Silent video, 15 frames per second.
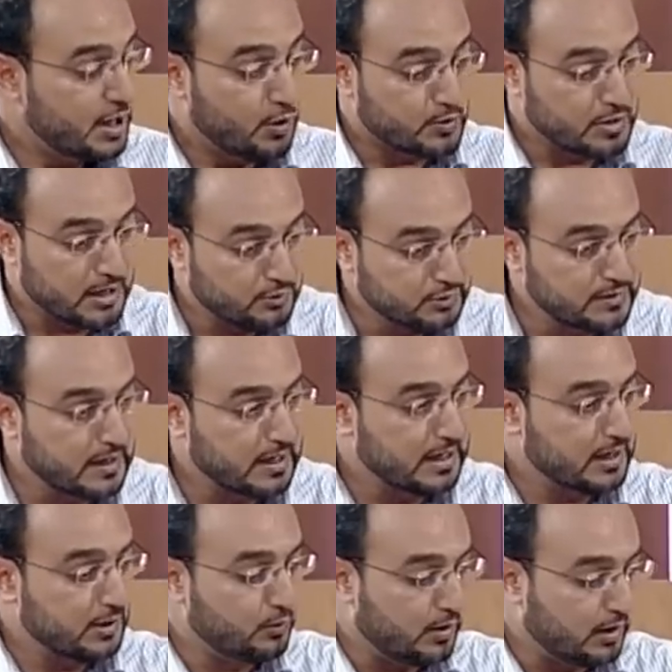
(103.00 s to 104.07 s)

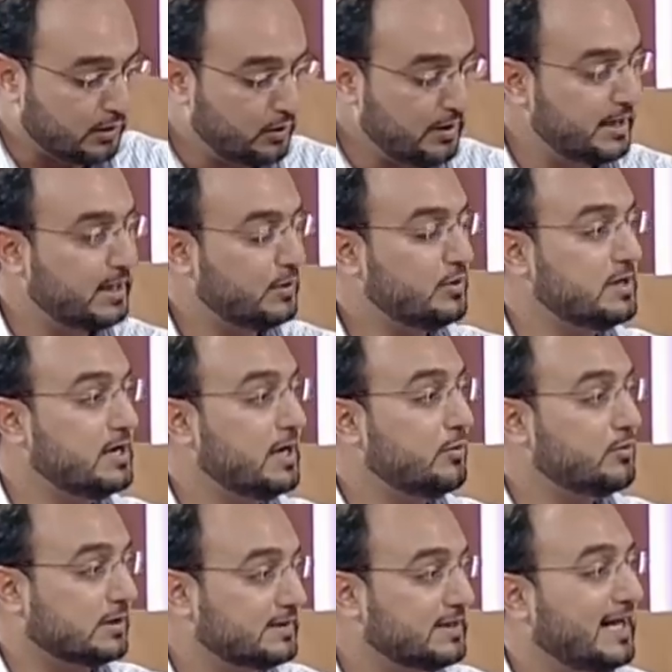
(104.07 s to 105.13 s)
وياخذها واروح انا وياه
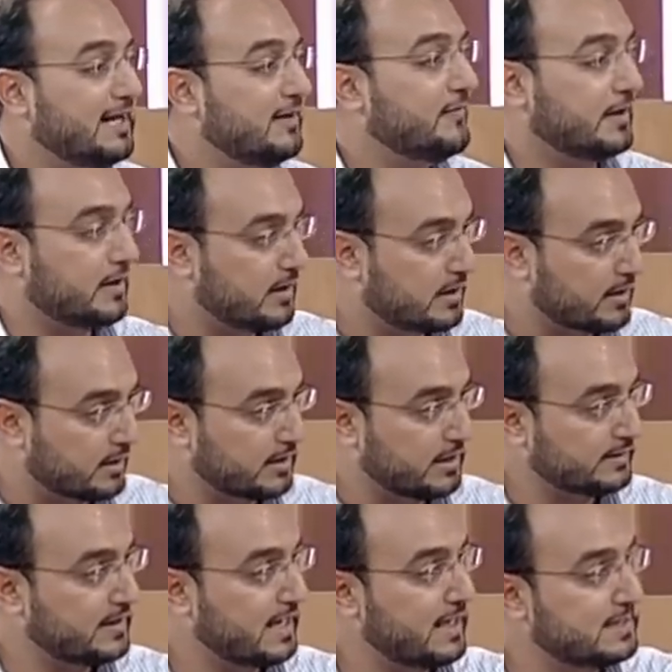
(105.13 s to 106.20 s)
ويعطيها لفقير
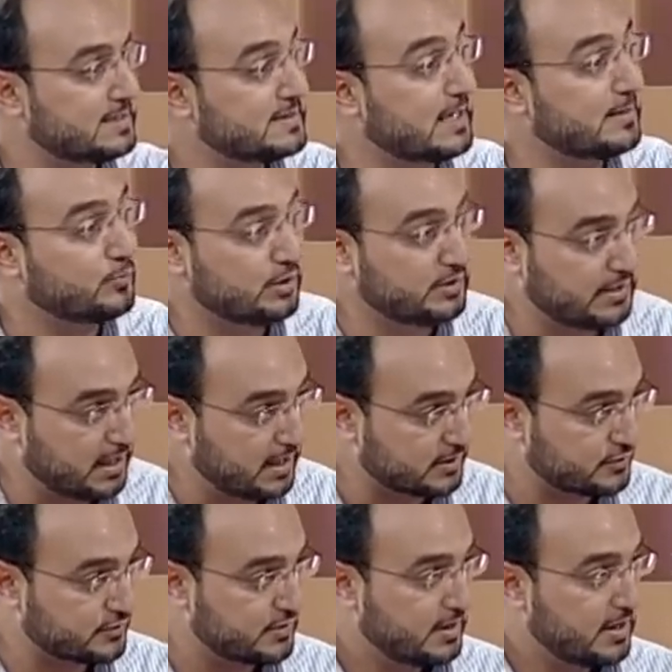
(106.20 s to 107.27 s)
يعطيها لانسان
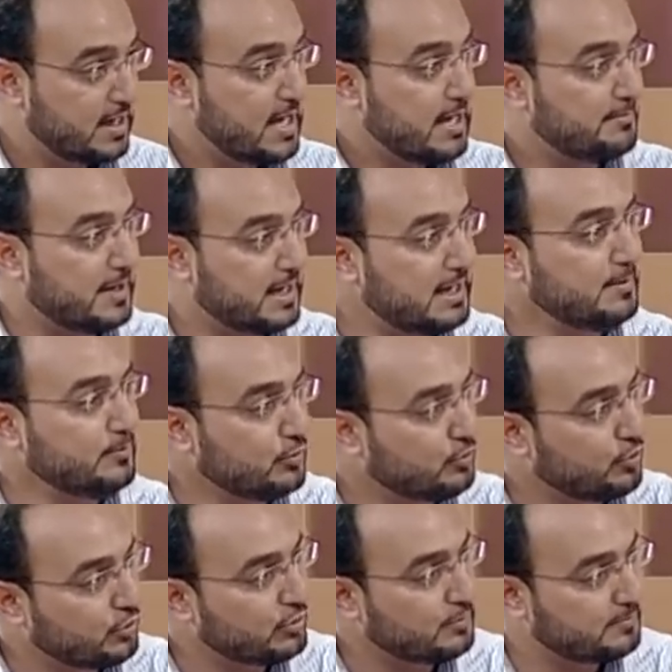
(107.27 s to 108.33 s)
محتاج بعلمه
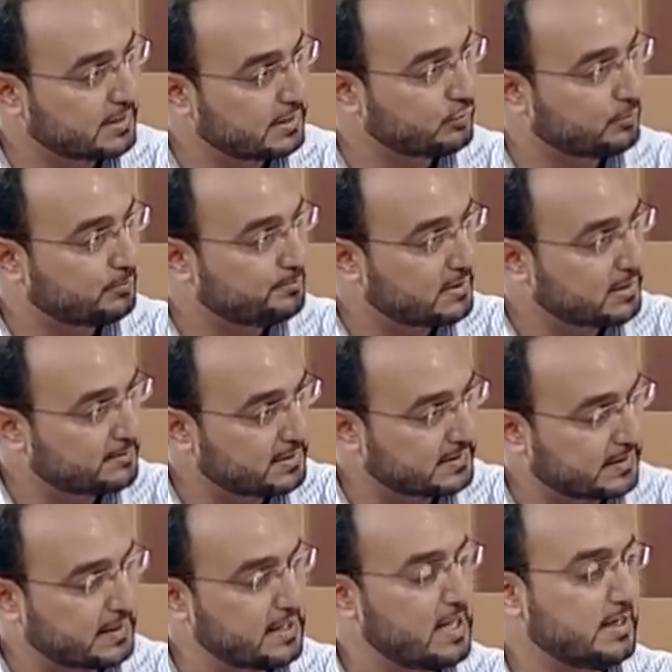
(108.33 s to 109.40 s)
هون برضه
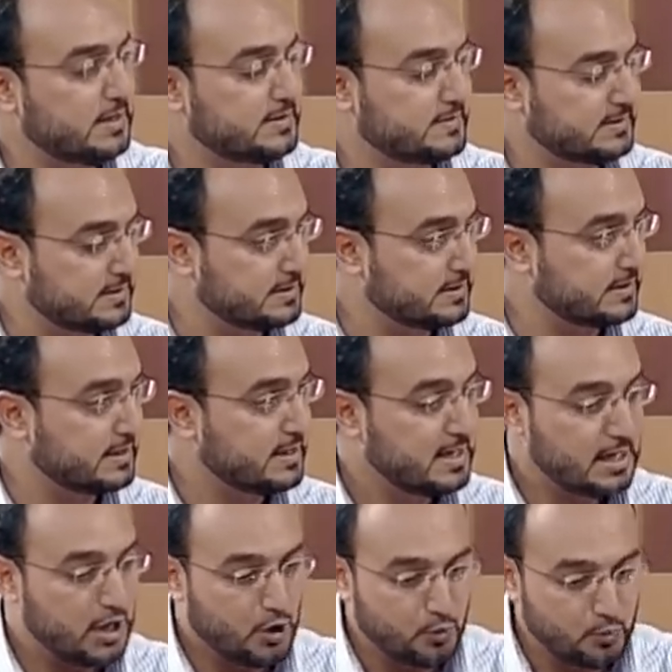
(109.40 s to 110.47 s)
بطريقه حسيه
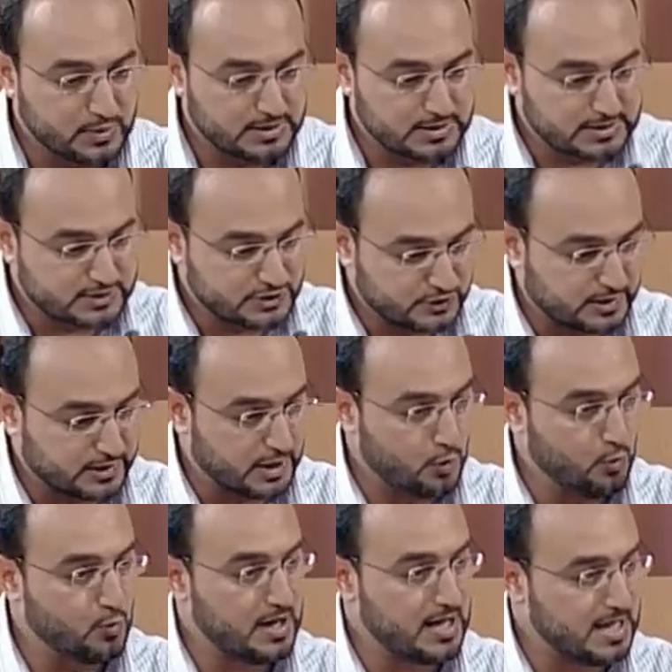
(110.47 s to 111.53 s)
هو اشترى
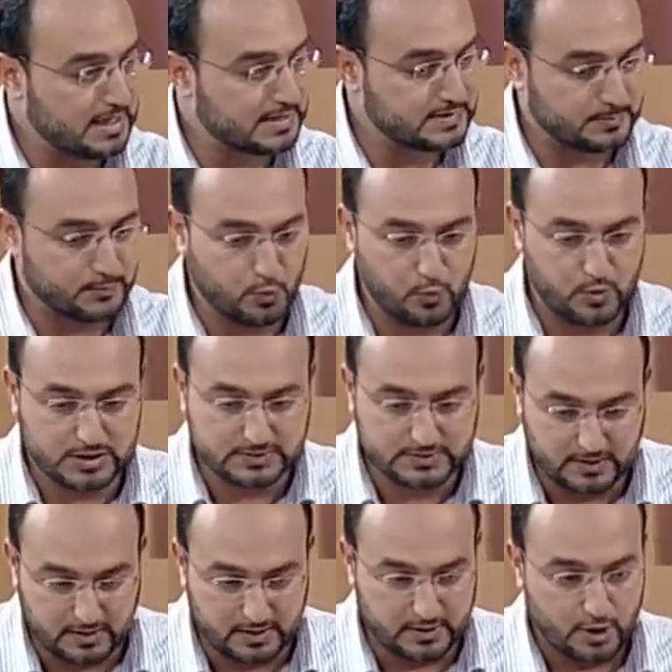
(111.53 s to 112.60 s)
هو حاسب هو
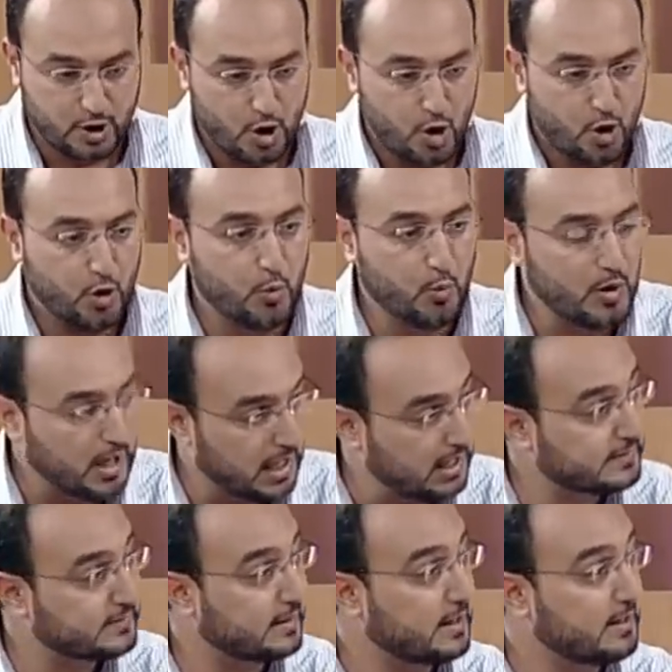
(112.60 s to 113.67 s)
اختار هو
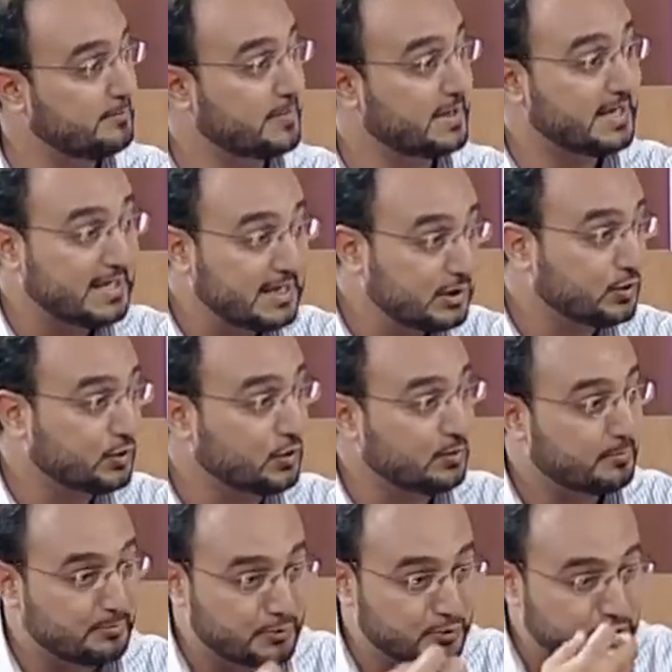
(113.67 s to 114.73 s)
اعطى
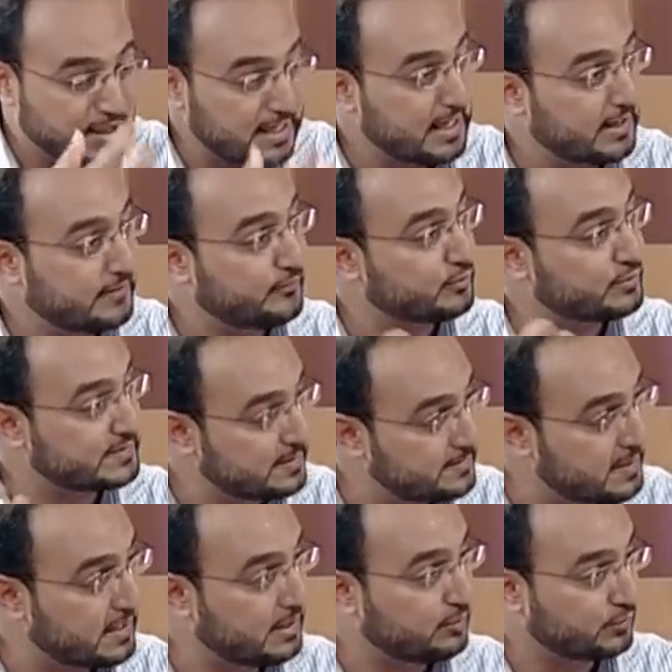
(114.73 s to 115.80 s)
بايده وشاف
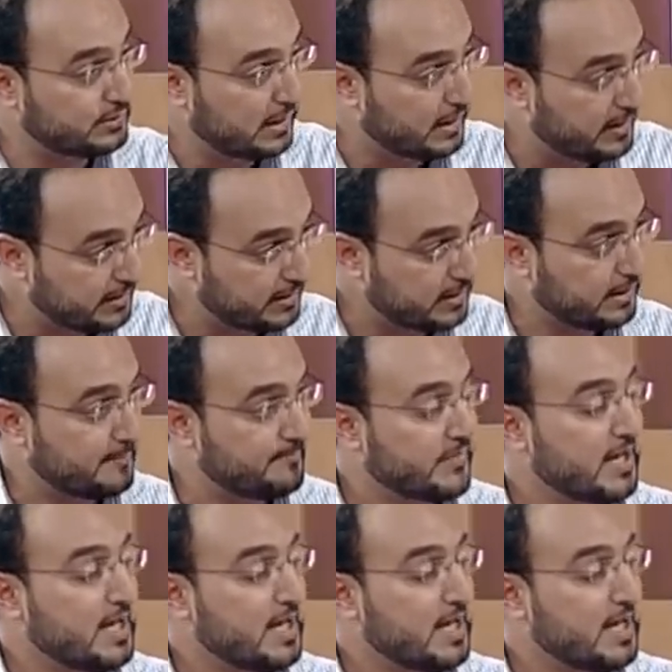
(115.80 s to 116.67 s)
وسمع وتحرك